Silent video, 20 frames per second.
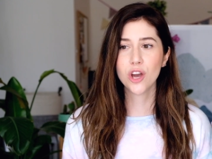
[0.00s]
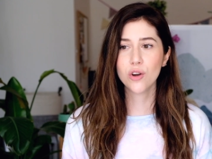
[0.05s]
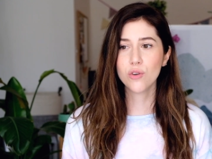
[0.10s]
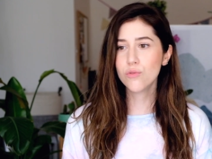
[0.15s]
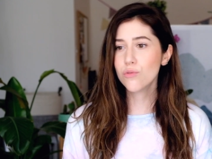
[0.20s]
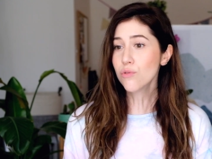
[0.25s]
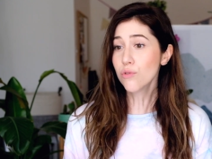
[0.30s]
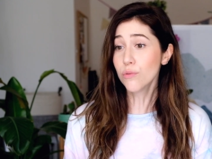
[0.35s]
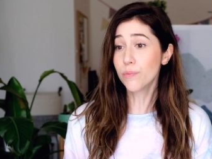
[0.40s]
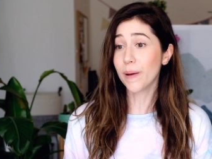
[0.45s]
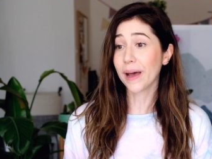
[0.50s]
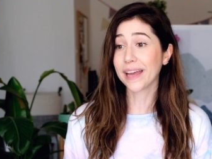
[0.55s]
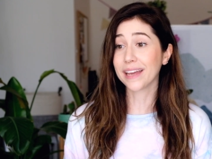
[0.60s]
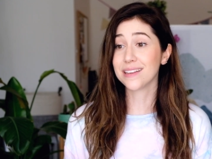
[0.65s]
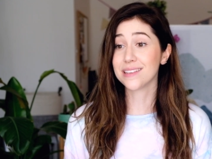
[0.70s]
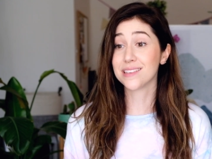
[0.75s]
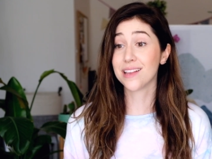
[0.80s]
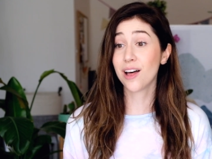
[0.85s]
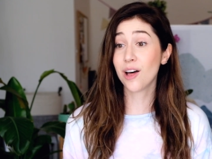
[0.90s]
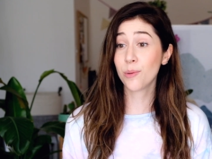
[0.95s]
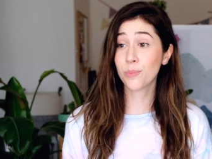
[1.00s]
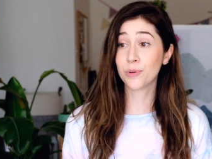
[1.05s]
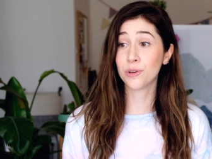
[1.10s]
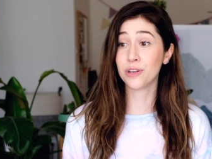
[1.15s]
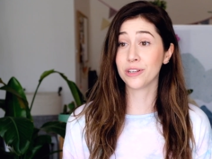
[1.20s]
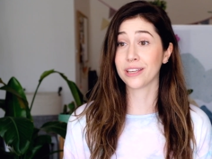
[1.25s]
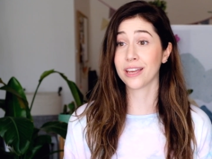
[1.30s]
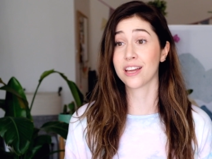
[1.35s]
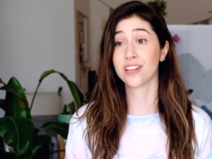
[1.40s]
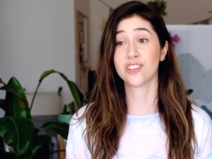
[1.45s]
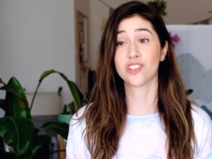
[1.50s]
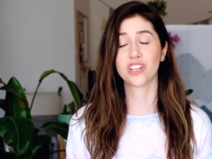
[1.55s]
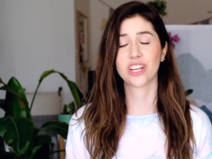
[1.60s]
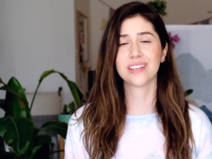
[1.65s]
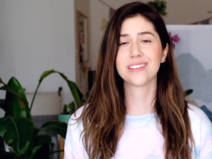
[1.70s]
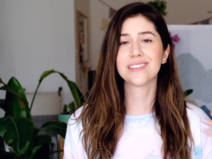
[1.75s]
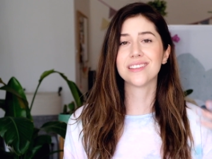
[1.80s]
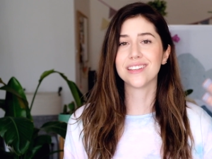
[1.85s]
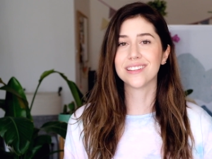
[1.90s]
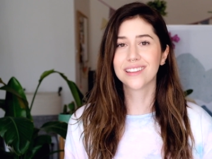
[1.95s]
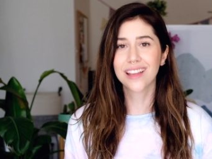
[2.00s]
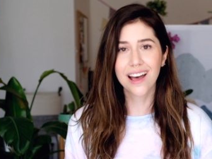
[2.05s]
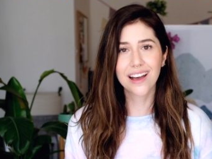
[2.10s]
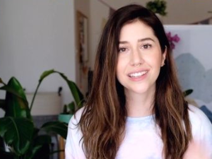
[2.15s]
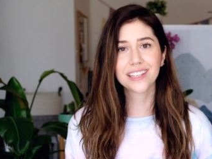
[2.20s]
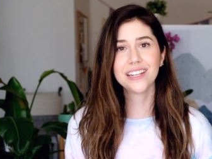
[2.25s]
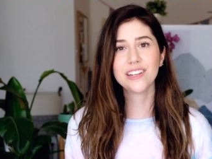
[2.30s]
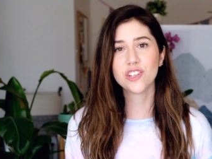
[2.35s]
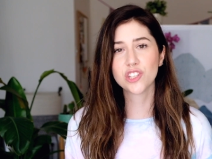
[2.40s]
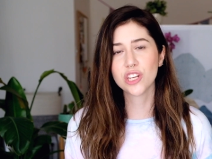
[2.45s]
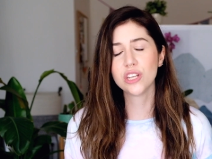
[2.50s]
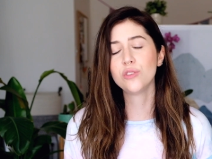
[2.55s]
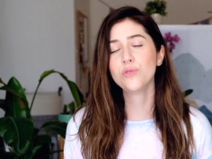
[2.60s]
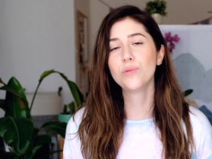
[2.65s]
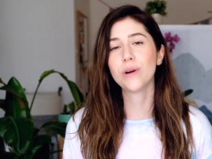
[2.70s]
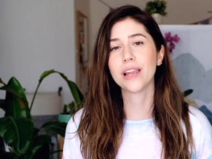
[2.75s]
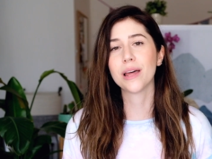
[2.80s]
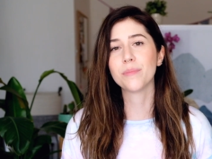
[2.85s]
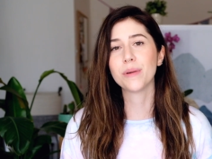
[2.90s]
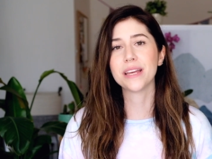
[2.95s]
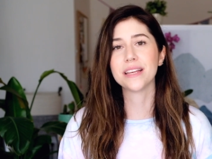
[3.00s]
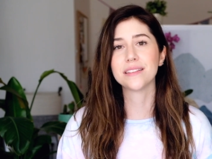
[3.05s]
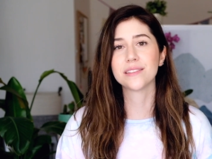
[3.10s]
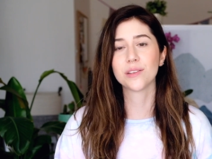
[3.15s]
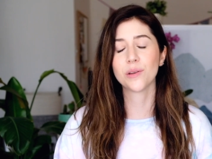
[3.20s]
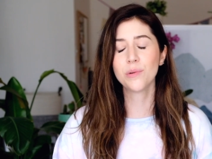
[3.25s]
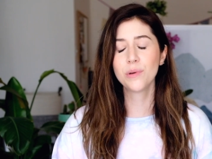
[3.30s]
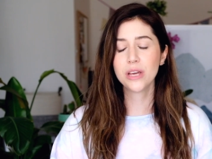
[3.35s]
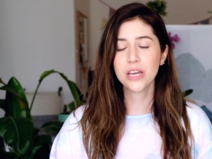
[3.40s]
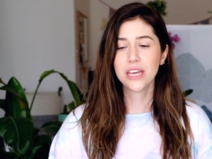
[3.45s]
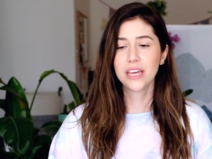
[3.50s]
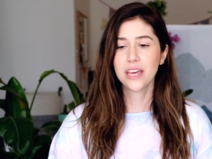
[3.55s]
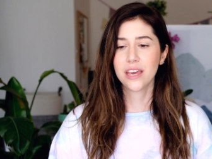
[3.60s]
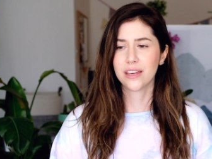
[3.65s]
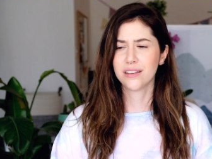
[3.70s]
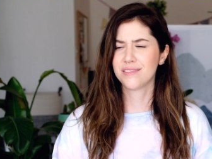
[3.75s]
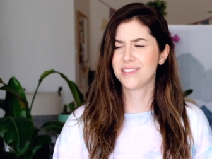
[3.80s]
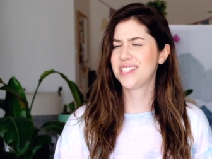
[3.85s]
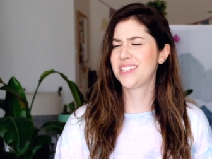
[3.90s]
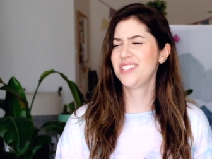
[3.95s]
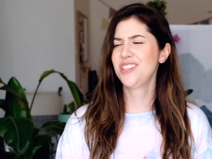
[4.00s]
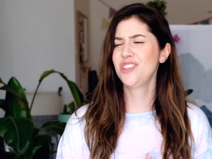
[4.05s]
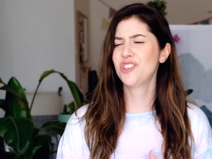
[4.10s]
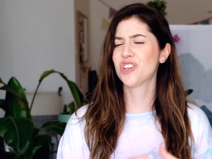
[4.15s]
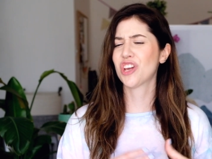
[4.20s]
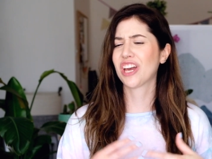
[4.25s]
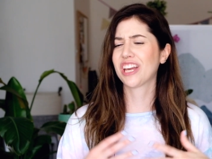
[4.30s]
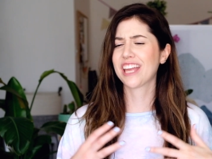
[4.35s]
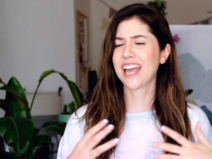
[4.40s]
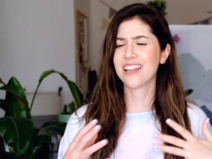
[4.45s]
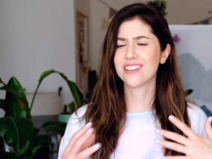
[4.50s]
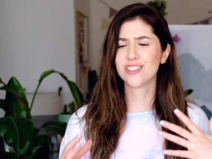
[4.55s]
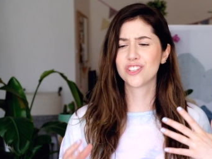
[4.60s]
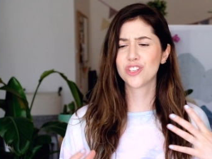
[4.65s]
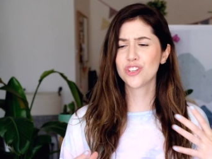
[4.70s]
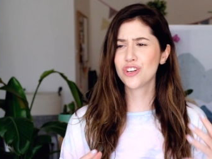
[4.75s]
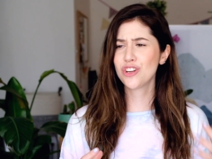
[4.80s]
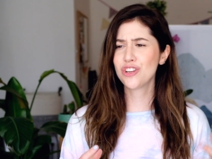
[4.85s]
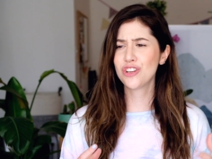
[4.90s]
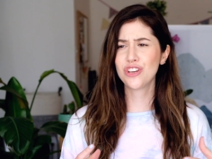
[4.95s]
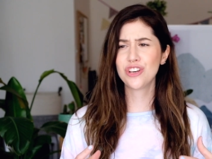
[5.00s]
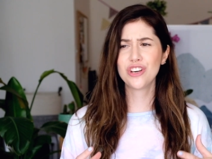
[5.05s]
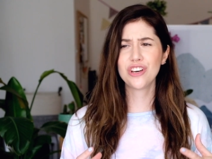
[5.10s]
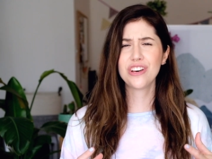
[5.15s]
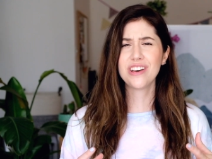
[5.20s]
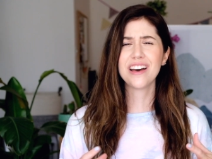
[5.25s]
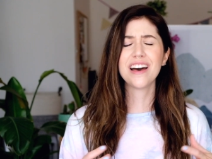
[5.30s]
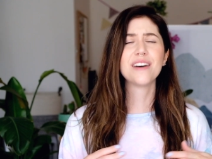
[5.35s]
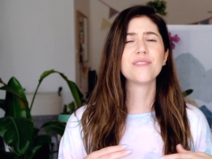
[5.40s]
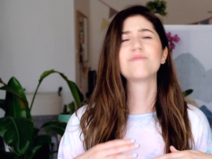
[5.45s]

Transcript: ou par exemple quand je reste tranquille chez nous à la maison, si je regarde ça, là,